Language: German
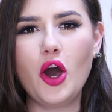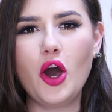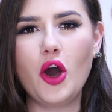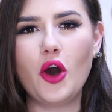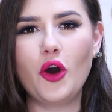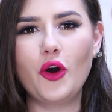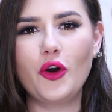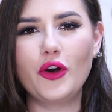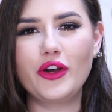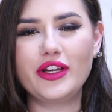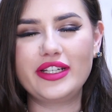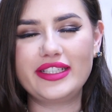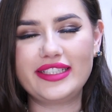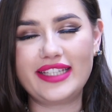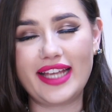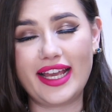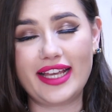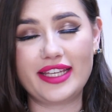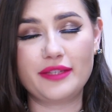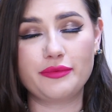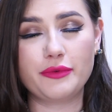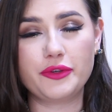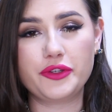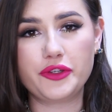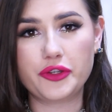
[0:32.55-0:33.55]
Und ja,
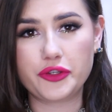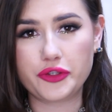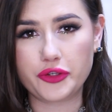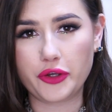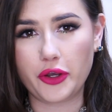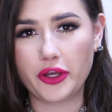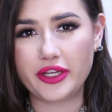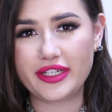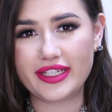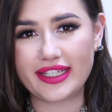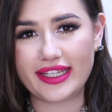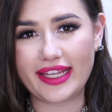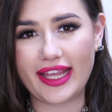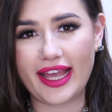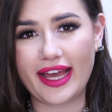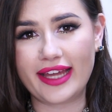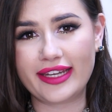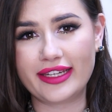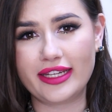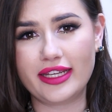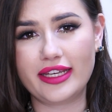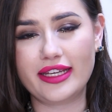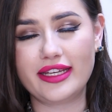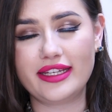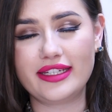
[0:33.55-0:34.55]
ich möchte euch heute
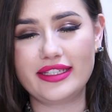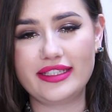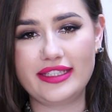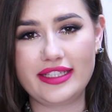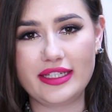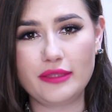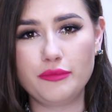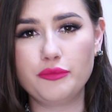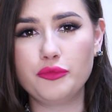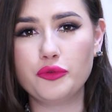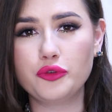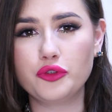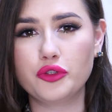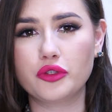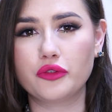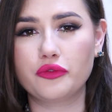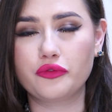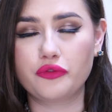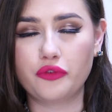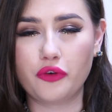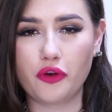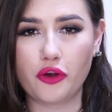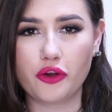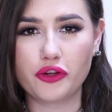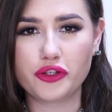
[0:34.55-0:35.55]
gerne die Bücher
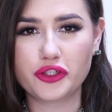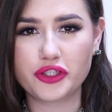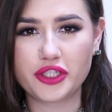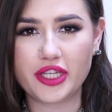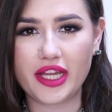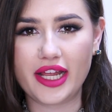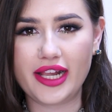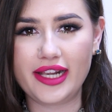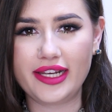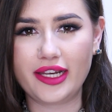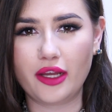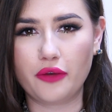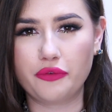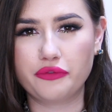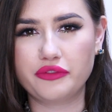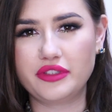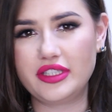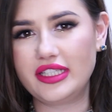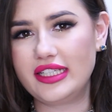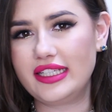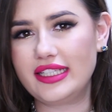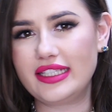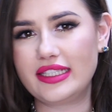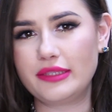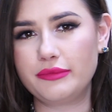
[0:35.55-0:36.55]
vorstellen, auf
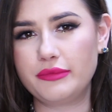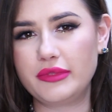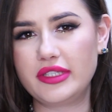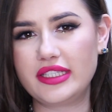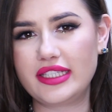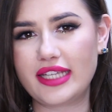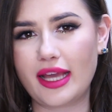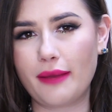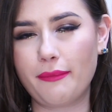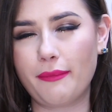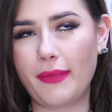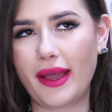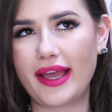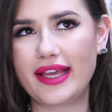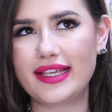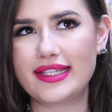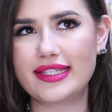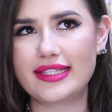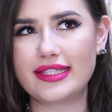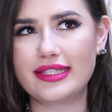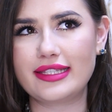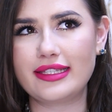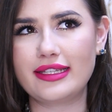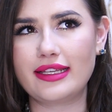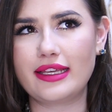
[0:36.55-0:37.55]
die ich mich am
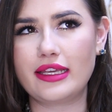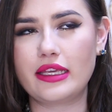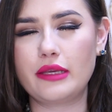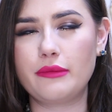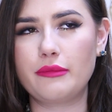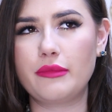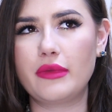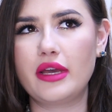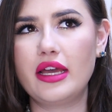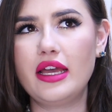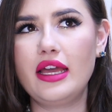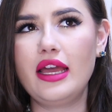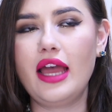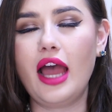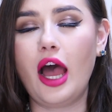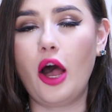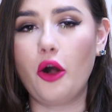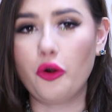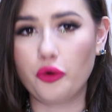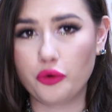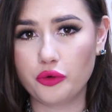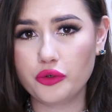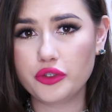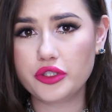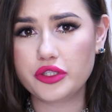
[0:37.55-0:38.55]
meisten im
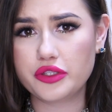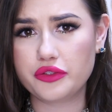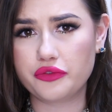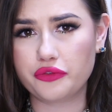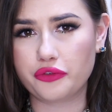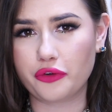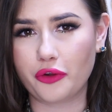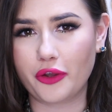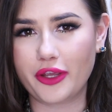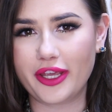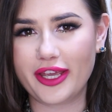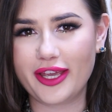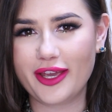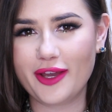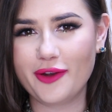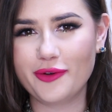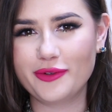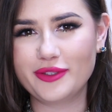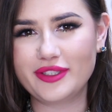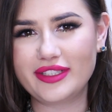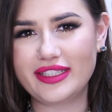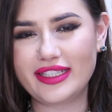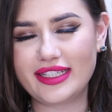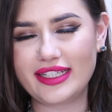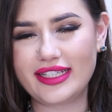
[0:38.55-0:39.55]
August freue
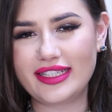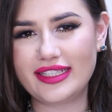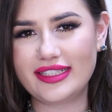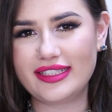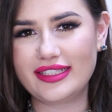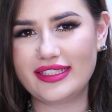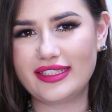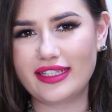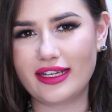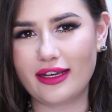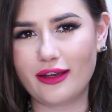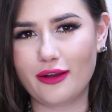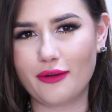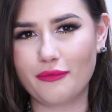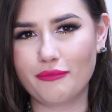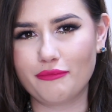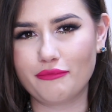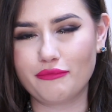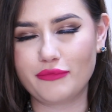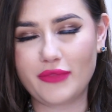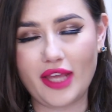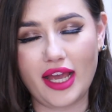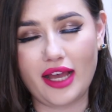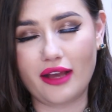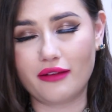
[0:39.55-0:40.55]
und die ich
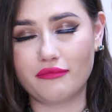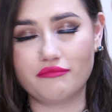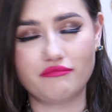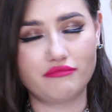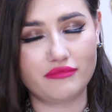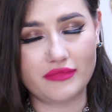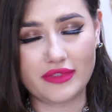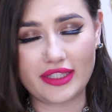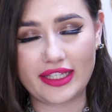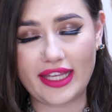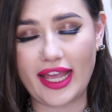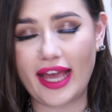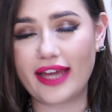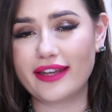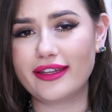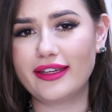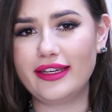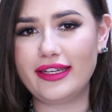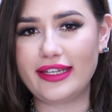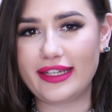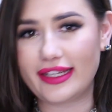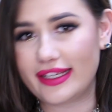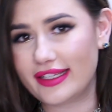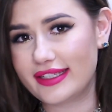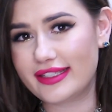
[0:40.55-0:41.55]
ähm, ja gerne
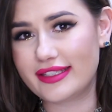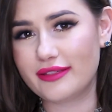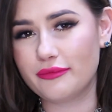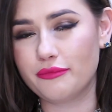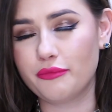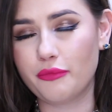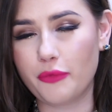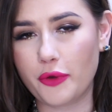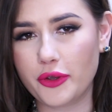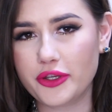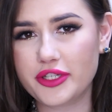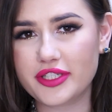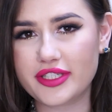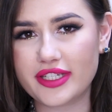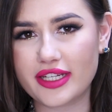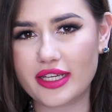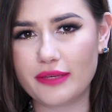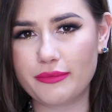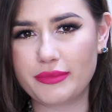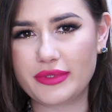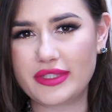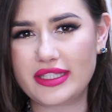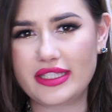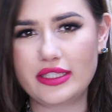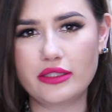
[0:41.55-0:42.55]
lesen möchte,
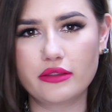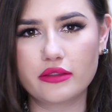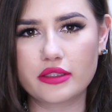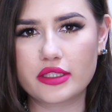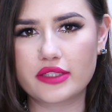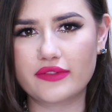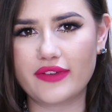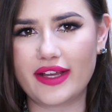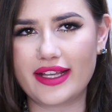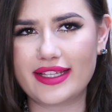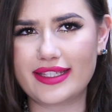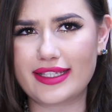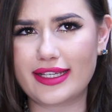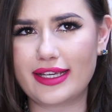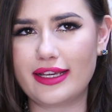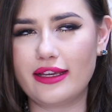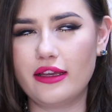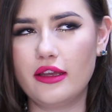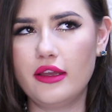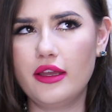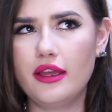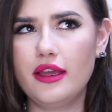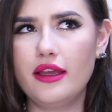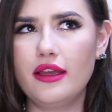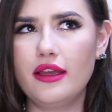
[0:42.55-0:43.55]
beziehungsweise
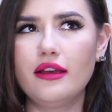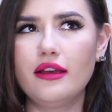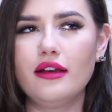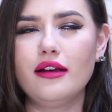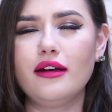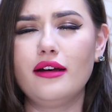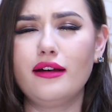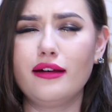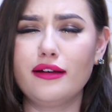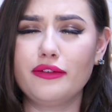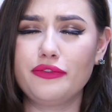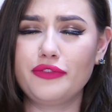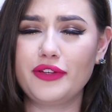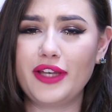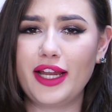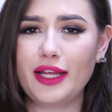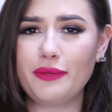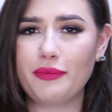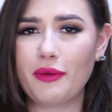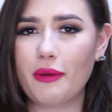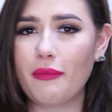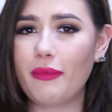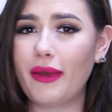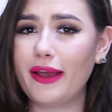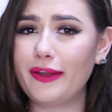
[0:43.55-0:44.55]
oh,
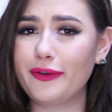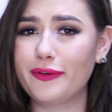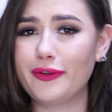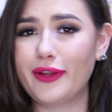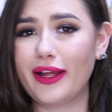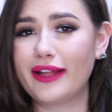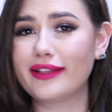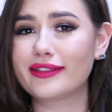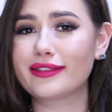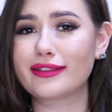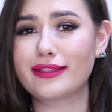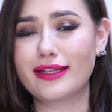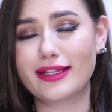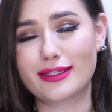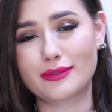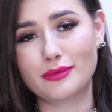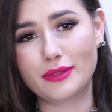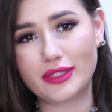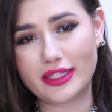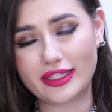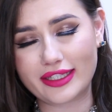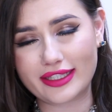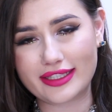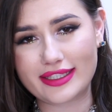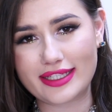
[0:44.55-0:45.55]
vielleicht beim einen oder anderen
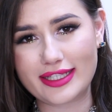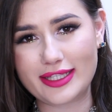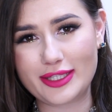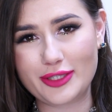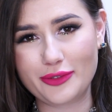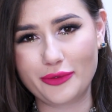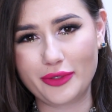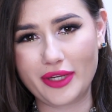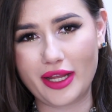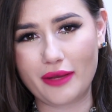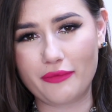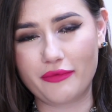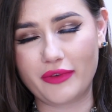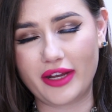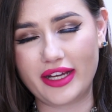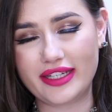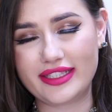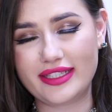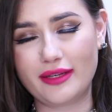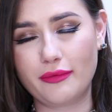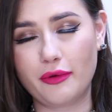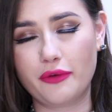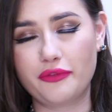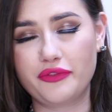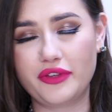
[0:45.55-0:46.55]
erstmal die Rezension
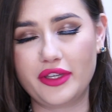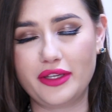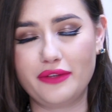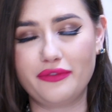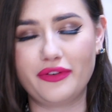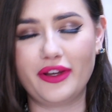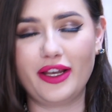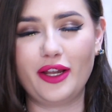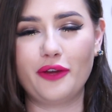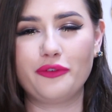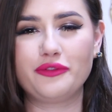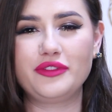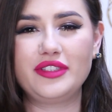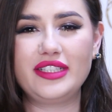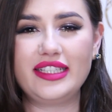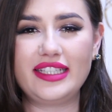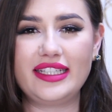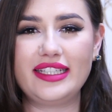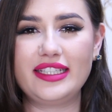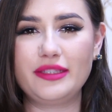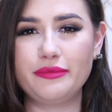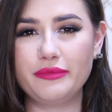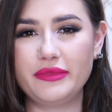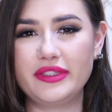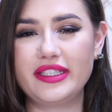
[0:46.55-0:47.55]
erwarte, aber auf jeden Fall, auf die
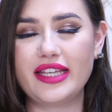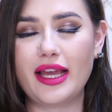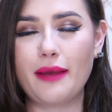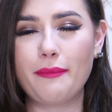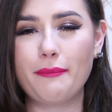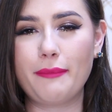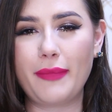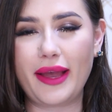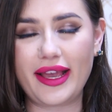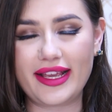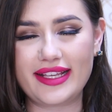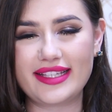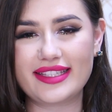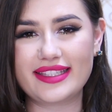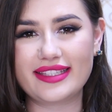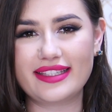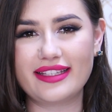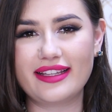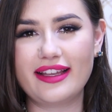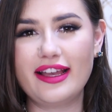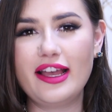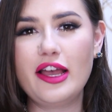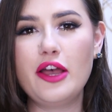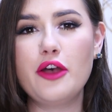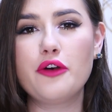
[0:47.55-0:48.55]
ich mich am
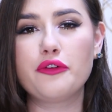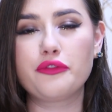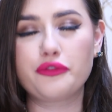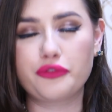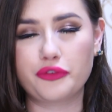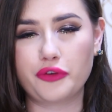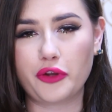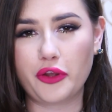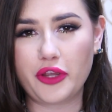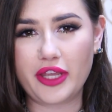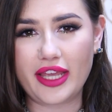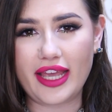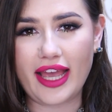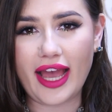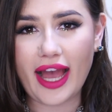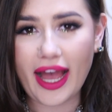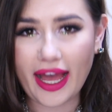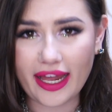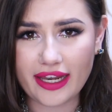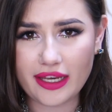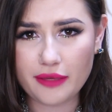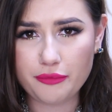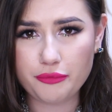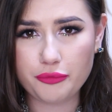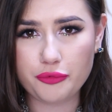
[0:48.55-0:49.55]
meisten freue.
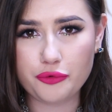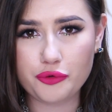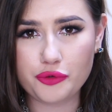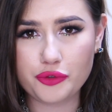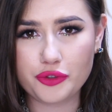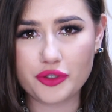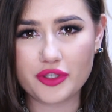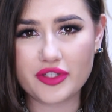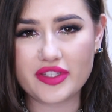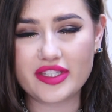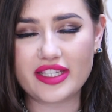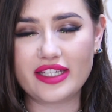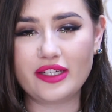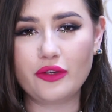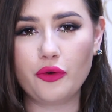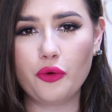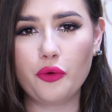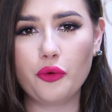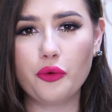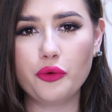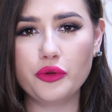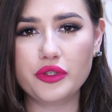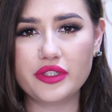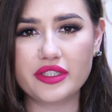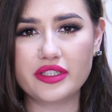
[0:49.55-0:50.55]
Alle Bücher sind
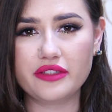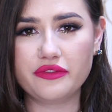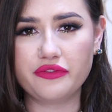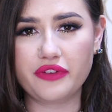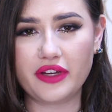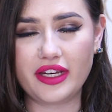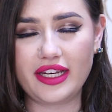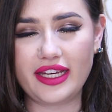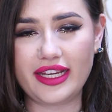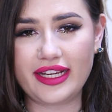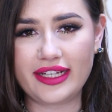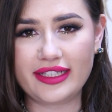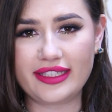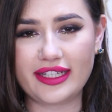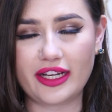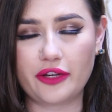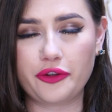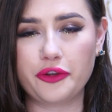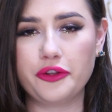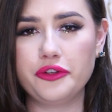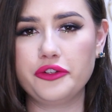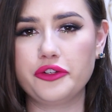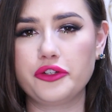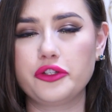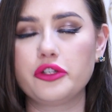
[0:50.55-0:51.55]
unten verlinkt, da
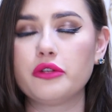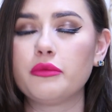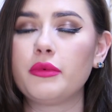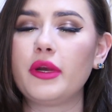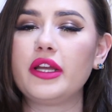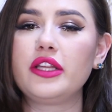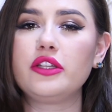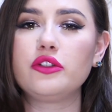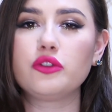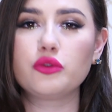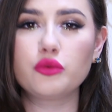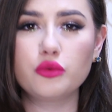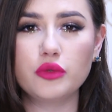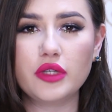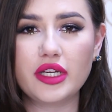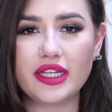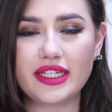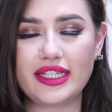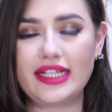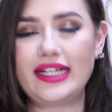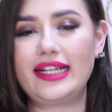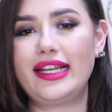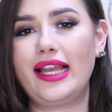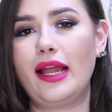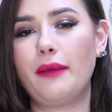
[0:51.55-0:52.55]
könnt ihr euch nochmal in Ruhe
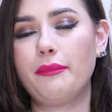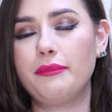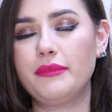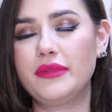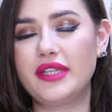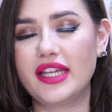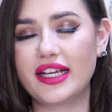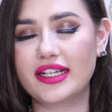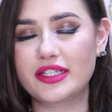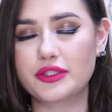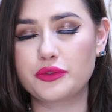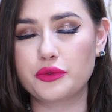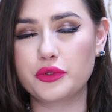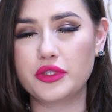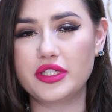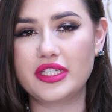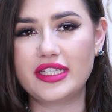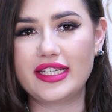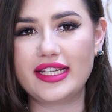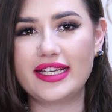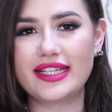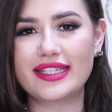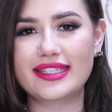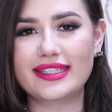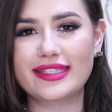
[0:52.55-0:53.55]
den Klappentext
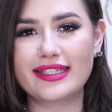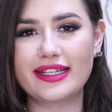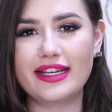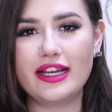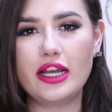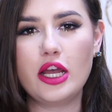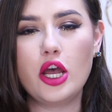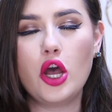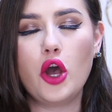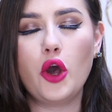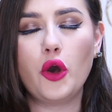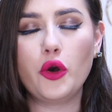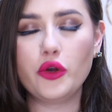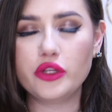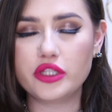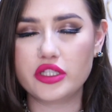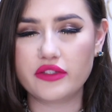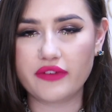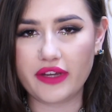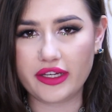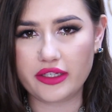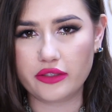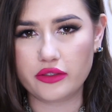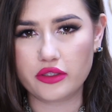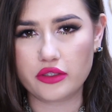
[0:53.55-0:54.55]
durchlesen und so
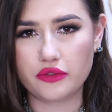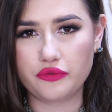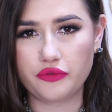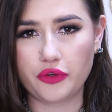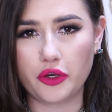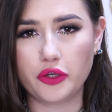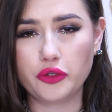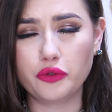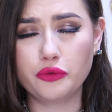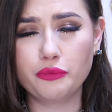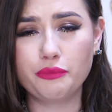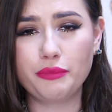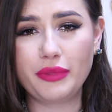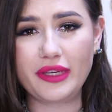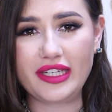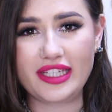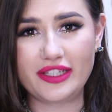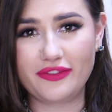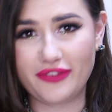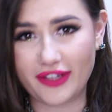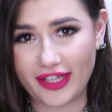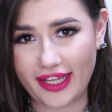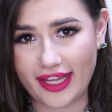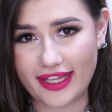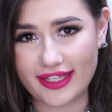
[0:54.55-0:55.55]
weiter und so fort. Und bitte
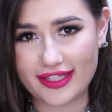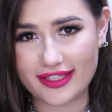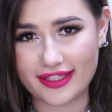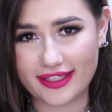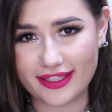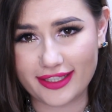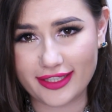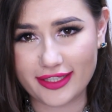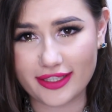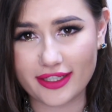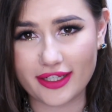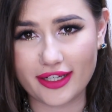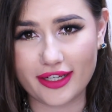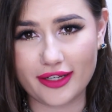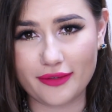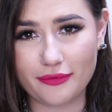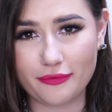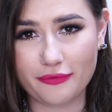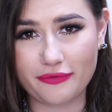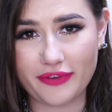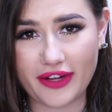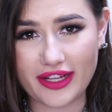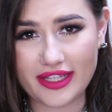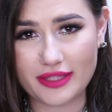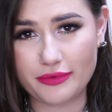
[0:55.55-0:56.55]
vergesst nicht,
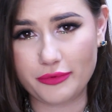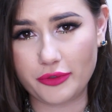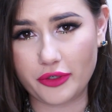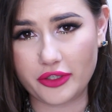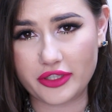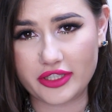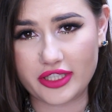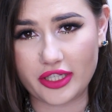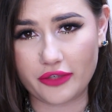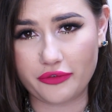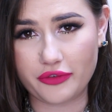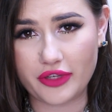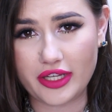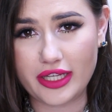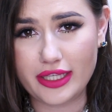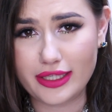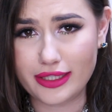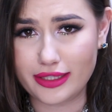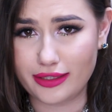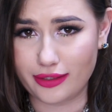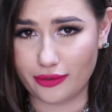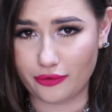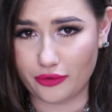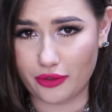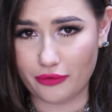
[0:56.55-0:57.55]
ähm, falls ihr mir noch nicht auf
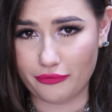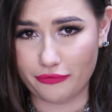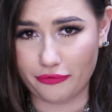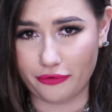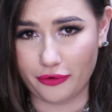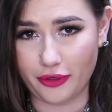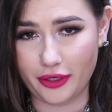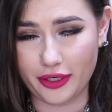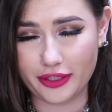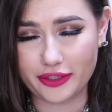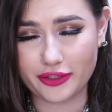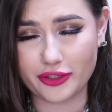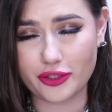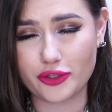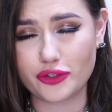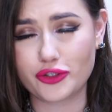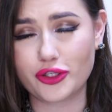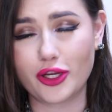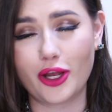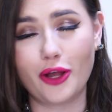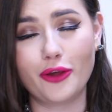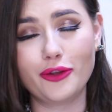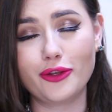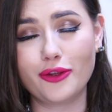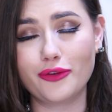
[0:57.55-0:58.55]
Instagram folgt,
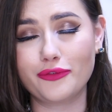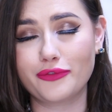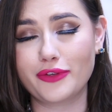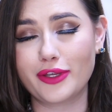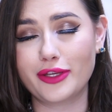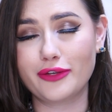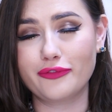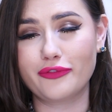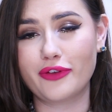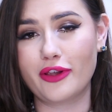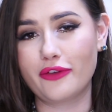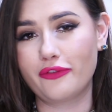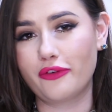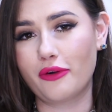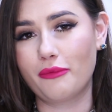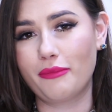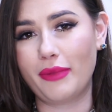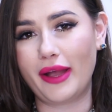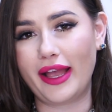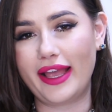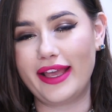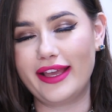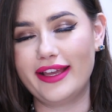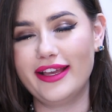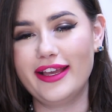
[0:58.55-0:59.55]
schaut auf jeden Fall
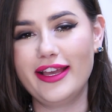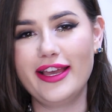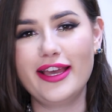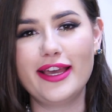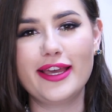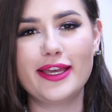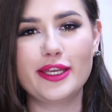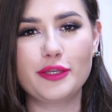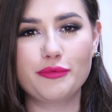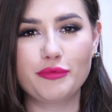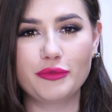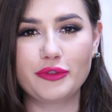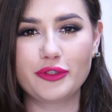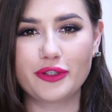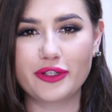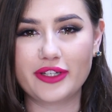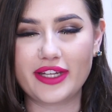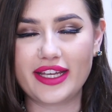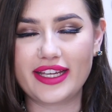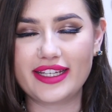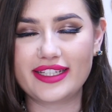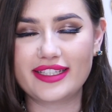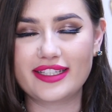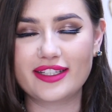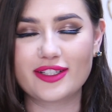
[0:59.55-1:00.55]
vorbei. Ich bin dort
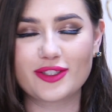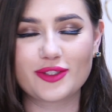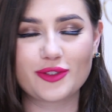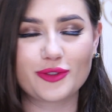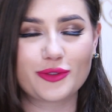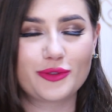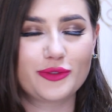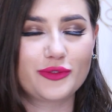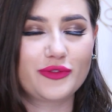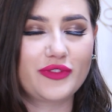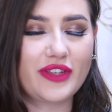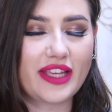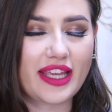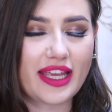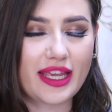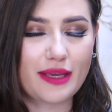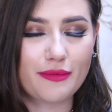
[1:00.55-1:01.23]
echt so gut wie